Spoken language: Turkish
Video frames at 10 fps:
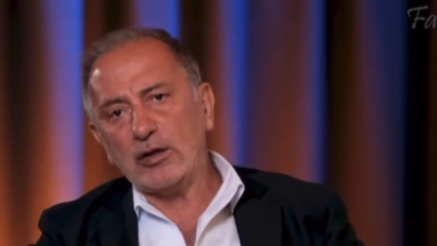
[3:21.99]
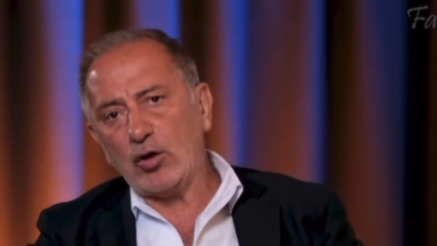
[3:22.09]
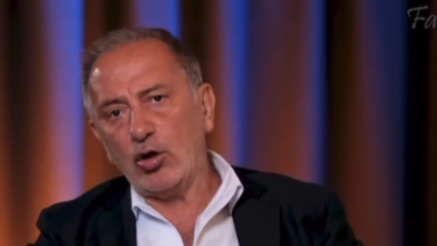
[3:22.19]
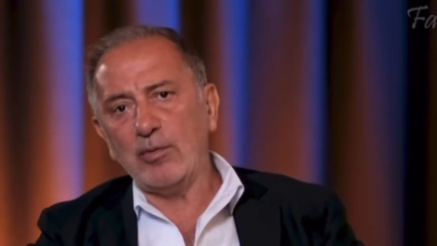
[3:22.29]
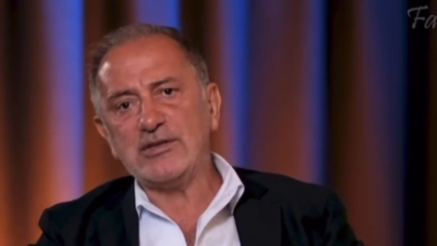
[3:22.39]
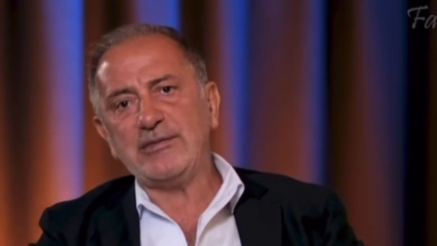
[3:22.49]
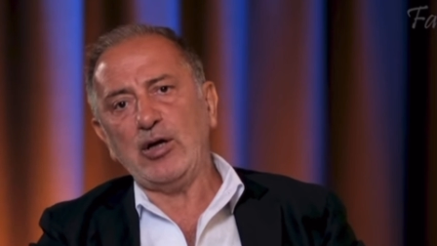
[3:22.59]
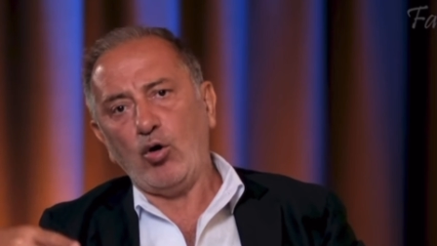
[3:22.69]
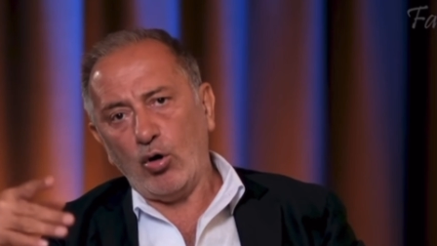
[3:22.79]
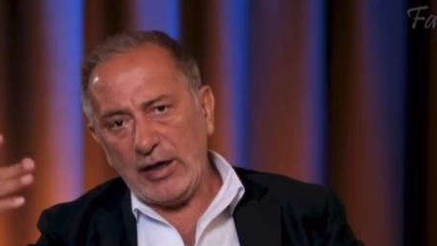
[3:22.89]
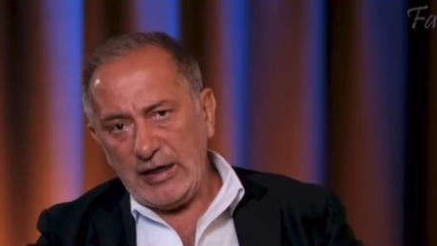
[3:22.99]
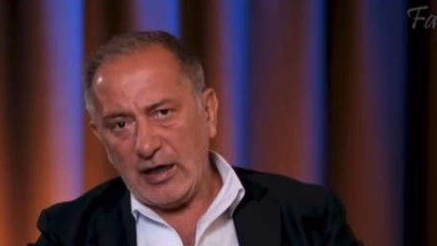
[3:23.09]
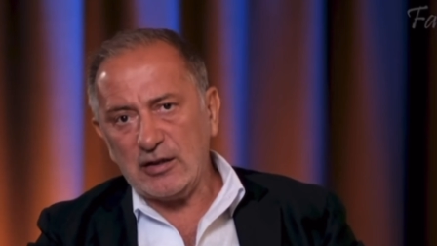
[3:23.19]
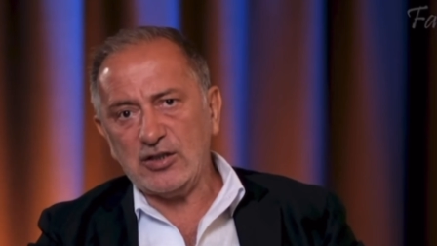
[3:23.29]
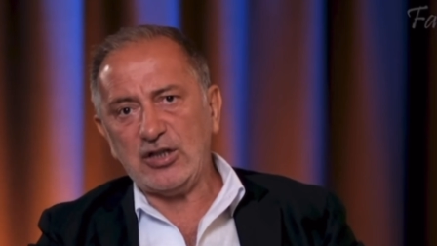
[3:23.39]
Çok acı.
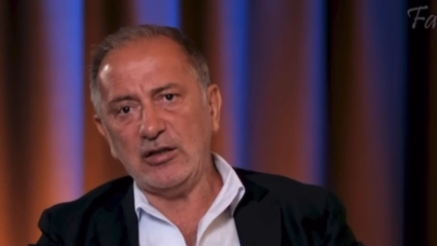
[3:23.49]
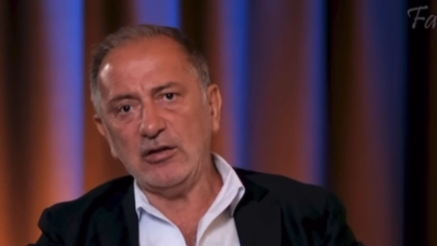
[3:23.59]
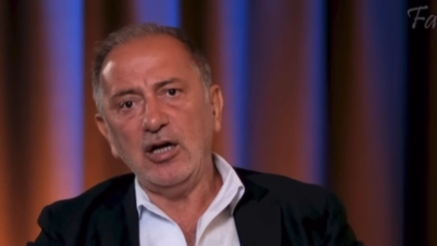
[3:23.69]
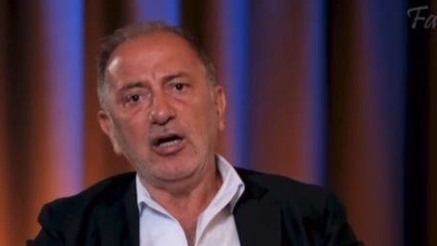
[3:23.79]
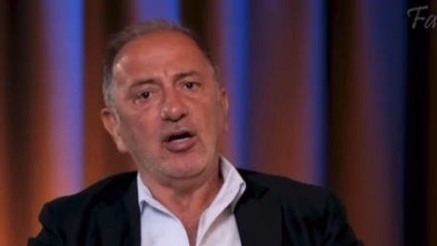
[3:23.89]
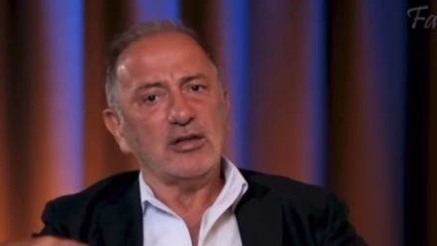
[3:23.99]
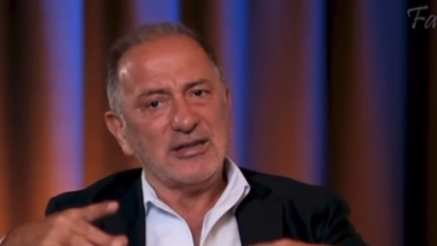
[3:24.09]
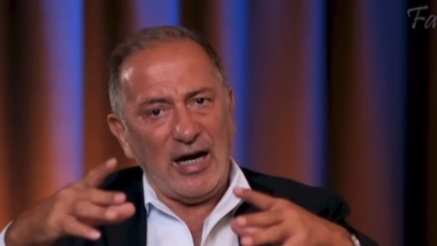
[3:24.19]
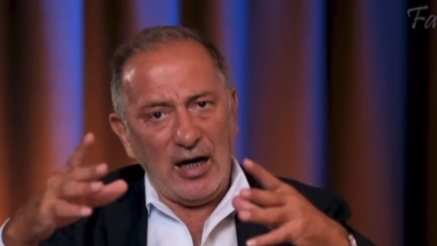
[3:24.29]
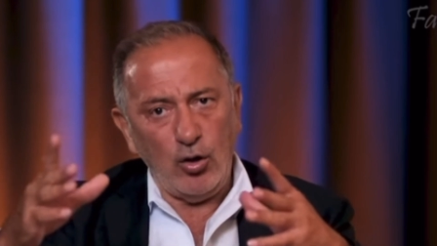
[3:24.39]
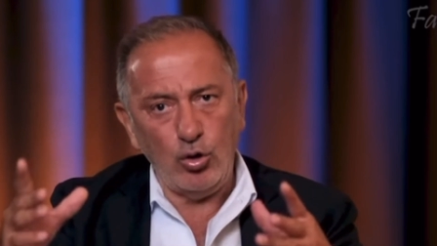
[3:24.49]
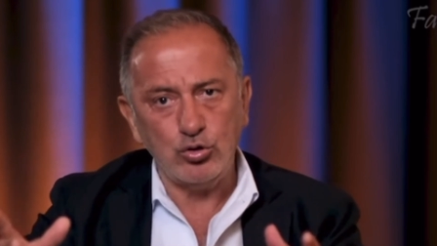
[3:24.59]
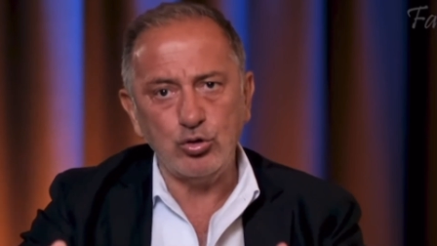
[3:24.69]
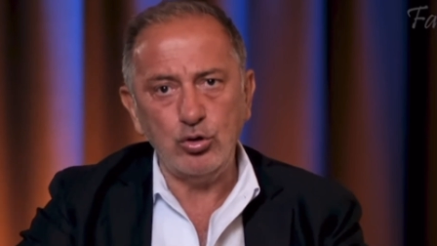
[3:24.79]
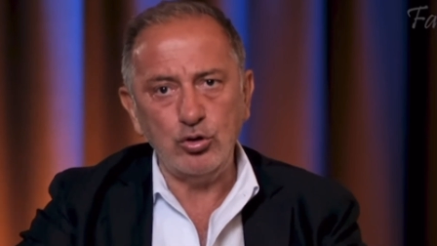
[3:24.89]
Özetle
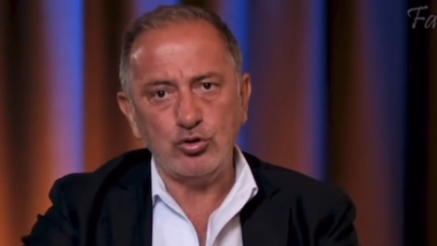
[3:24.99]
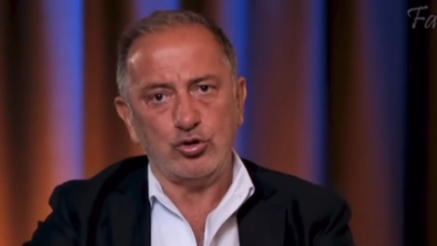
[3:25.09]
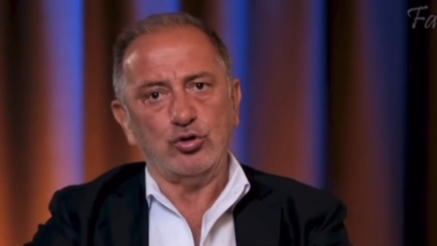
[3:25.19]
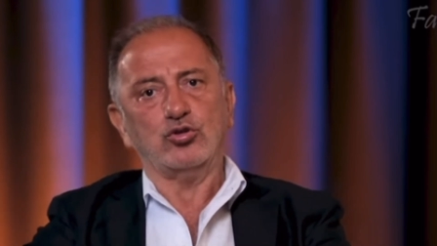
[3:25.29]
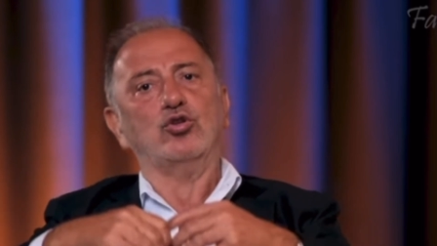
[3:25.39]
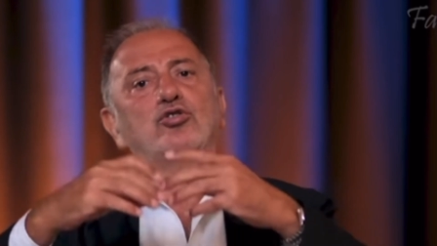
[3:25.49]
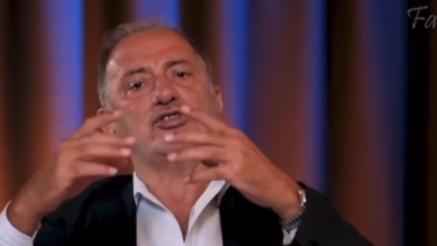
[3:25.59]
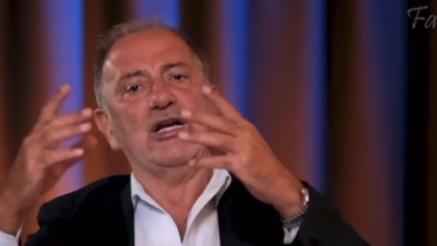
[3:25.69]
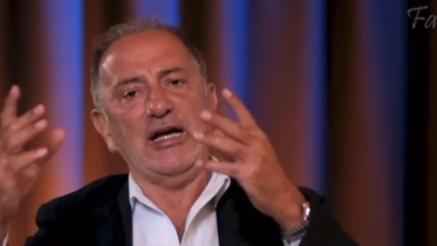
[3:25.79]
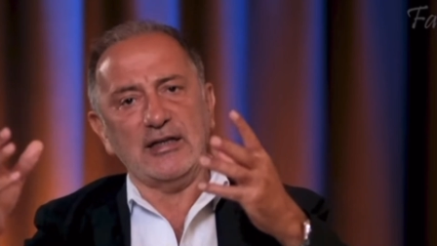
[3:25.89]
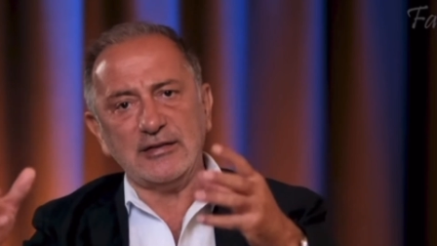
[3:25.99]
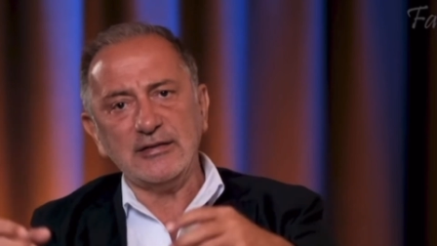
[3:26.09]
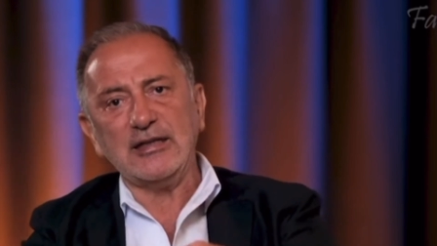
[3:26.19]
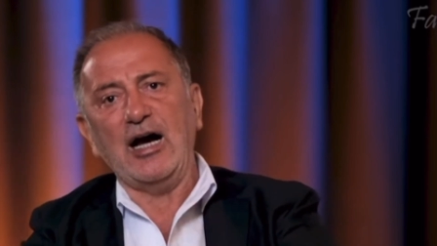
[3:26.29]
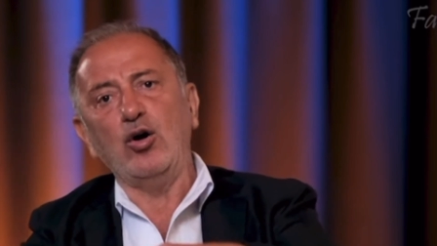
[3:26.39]
Batı'nın insanları meseleler
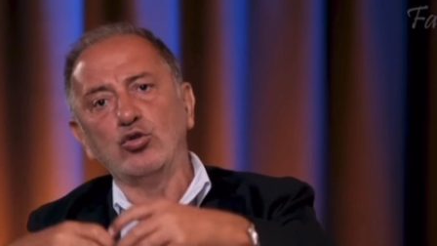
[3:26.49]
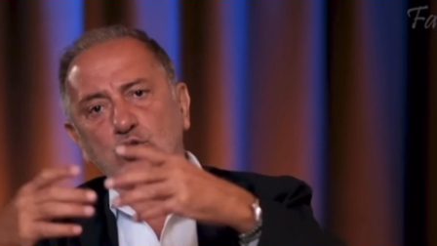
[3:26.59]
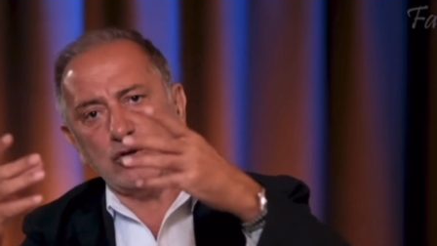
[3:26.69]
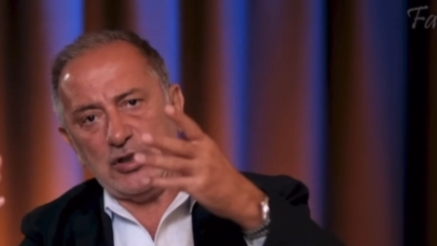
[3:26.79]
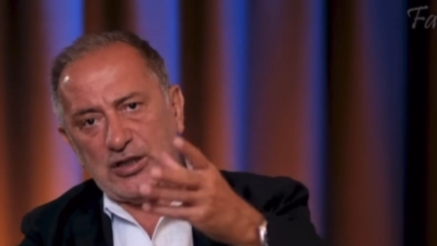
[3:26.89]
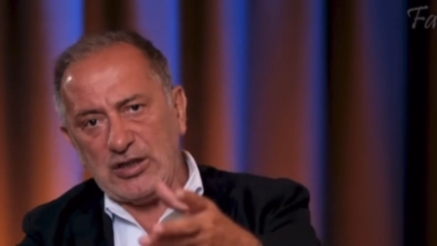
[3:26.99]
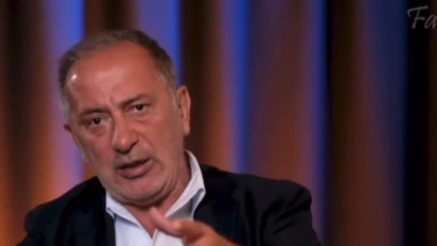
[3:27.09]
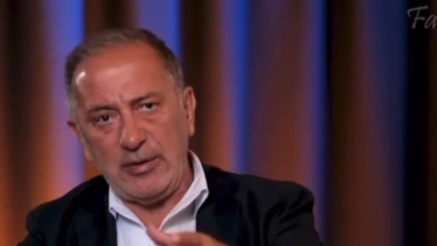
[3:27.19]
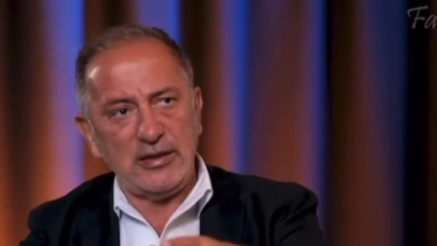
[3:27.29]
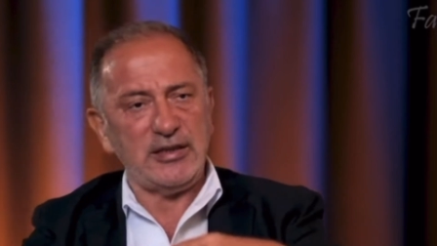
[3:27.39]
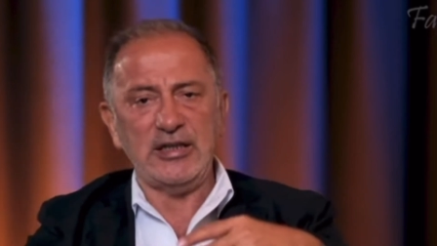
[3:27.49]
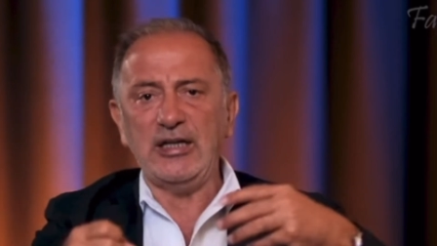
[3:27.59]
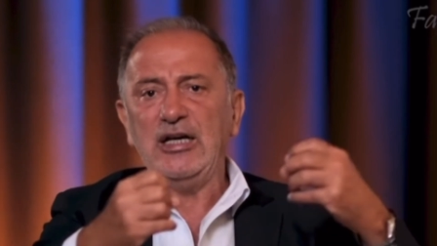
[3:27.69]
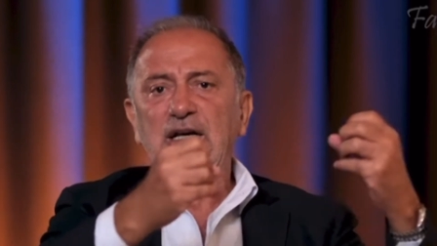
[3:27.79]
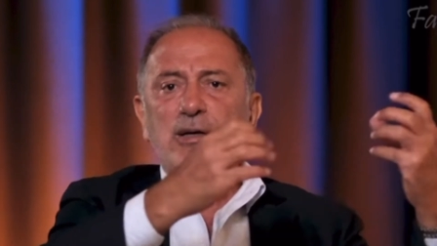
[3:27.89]
üzerinde merak edip eleştirel
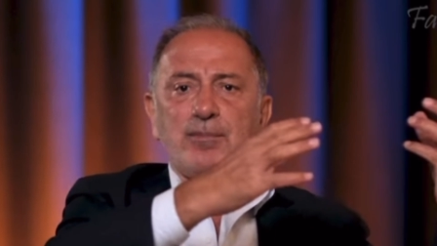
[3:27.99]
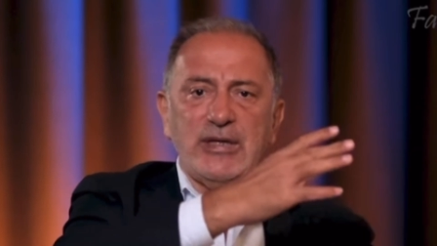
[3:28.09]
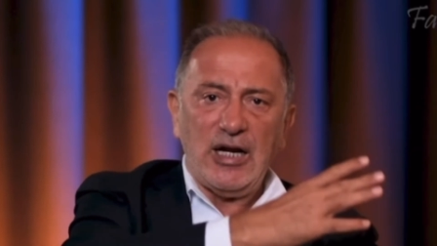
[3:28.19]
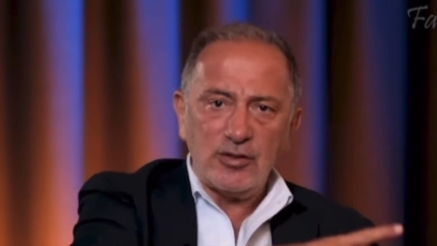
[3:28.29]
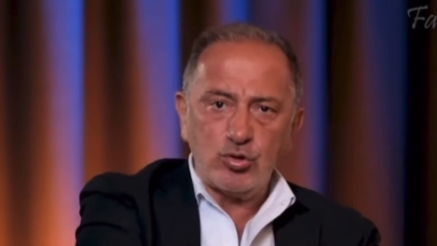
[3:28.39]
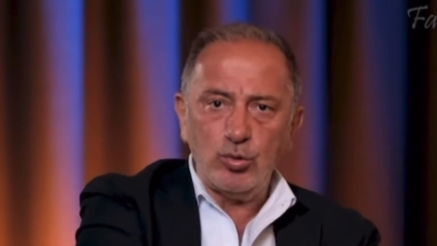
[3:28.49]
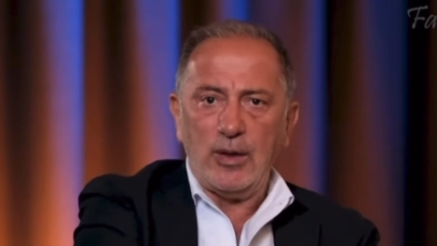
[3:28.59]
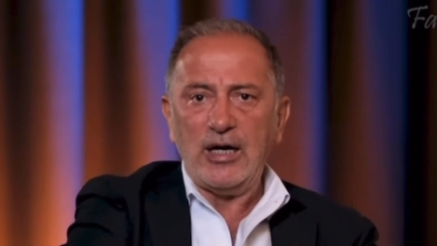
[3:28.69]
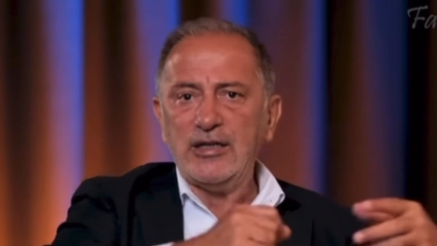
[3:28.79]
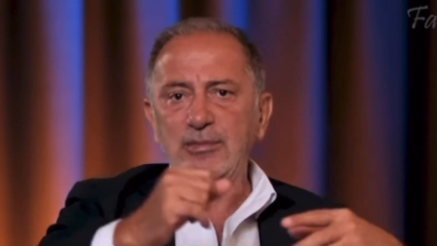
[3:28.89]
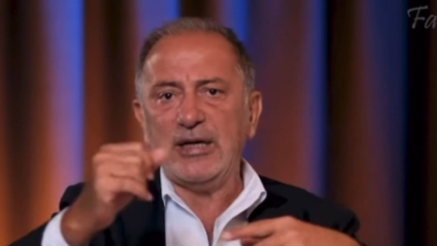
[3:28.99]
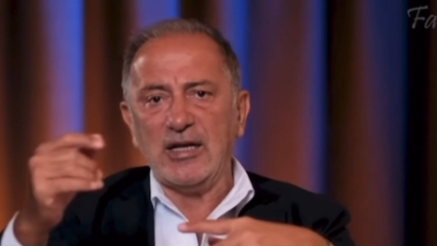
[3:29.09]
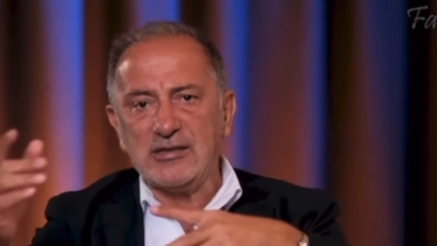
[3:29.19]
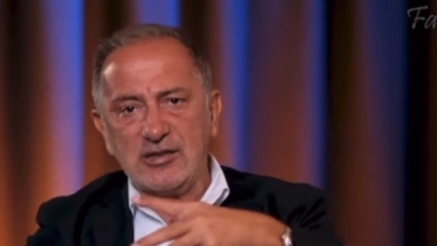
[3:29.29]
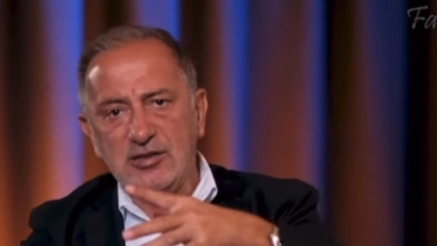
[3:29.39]
düşündüler hür iradeli
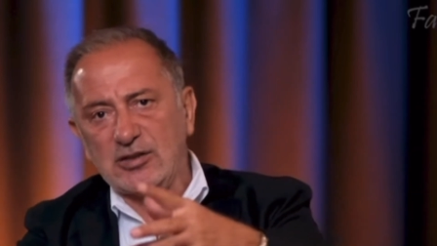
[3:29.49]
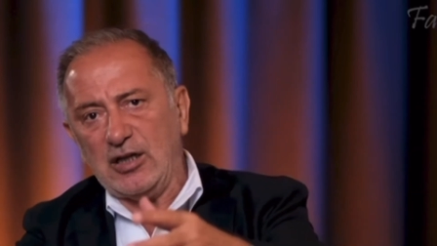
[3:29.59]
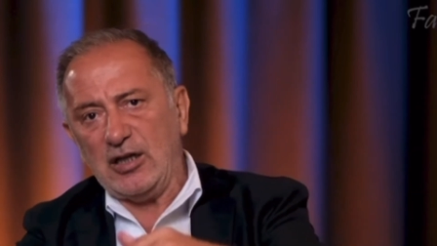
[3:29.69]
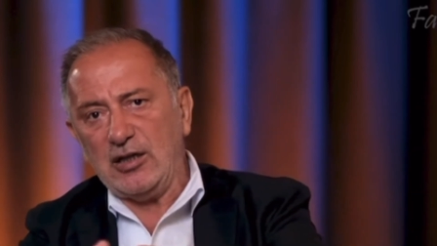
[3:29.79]
davrandılar.